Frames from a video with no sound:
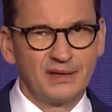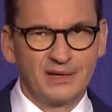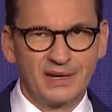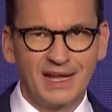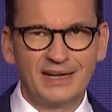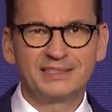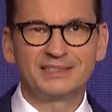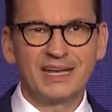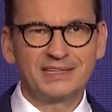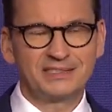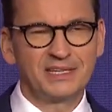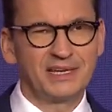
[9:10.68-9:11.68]

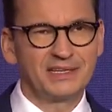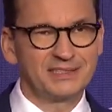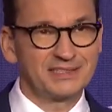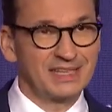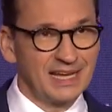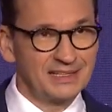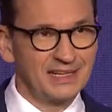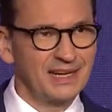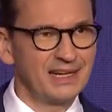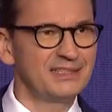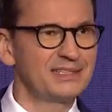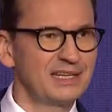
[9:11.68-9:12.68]
realizację, stan
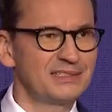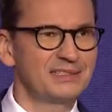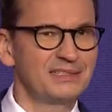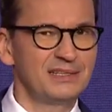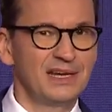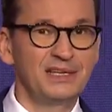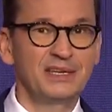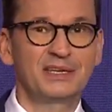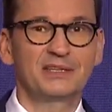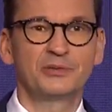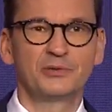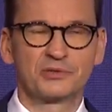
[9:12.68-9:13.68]
realizacji, a
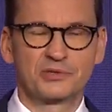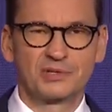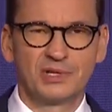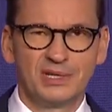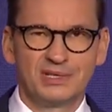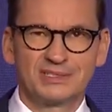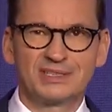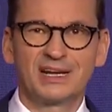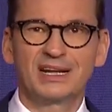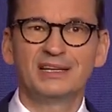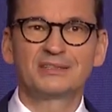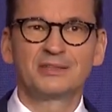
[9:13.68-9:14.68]
niekiedy już
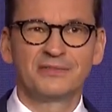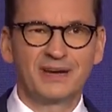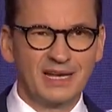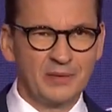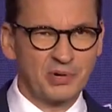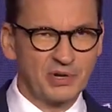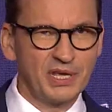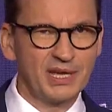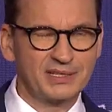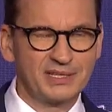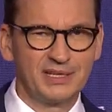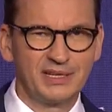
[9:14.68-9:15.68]
zrealizowane
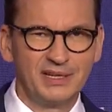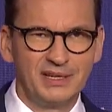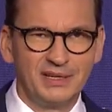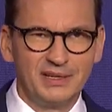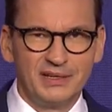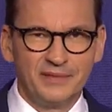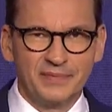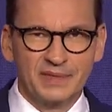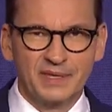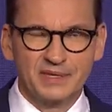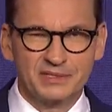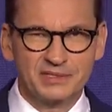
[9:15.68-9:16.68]
projekty
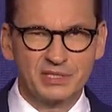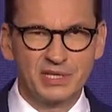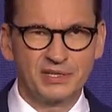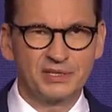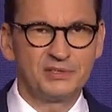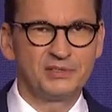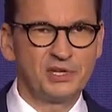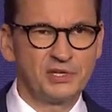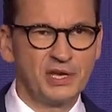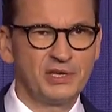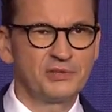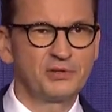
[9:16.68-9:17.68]
z tych
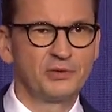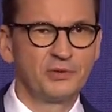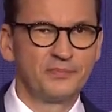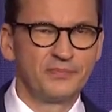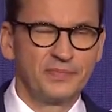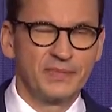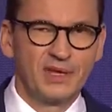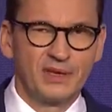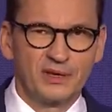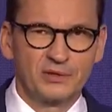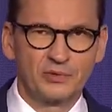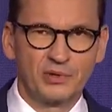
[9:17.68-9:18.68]
dziesięciu,
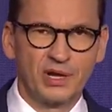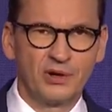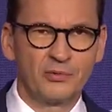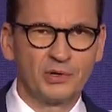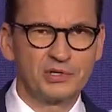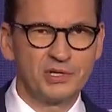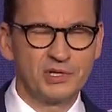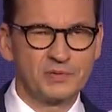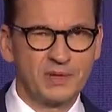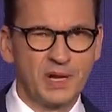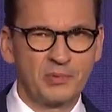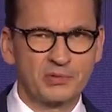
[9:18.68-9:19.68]
które
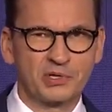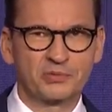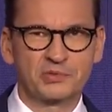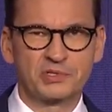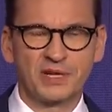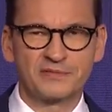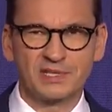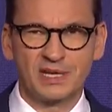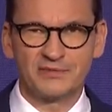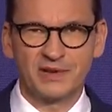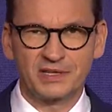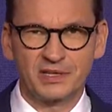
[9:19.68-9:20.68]
ogłosiliśmy na początku czerwca,
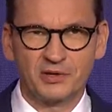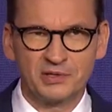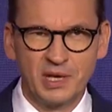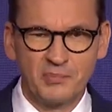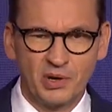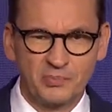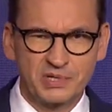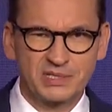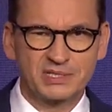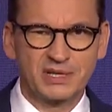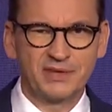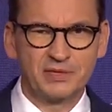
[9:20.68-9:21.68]
dwa tygodnie po
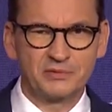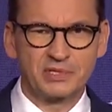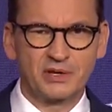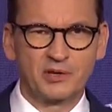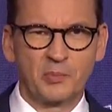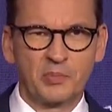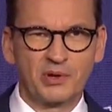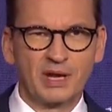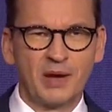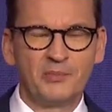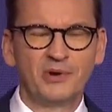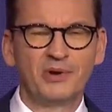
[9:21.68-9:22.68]
przedstawieniu całego
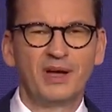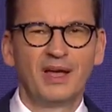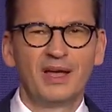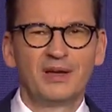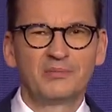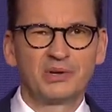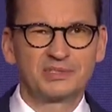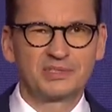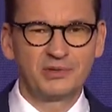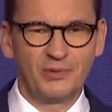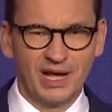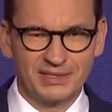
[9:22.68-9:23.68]
programu
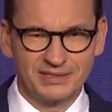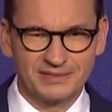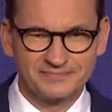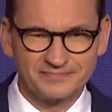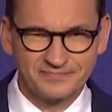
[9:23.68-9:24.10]
Polski Ład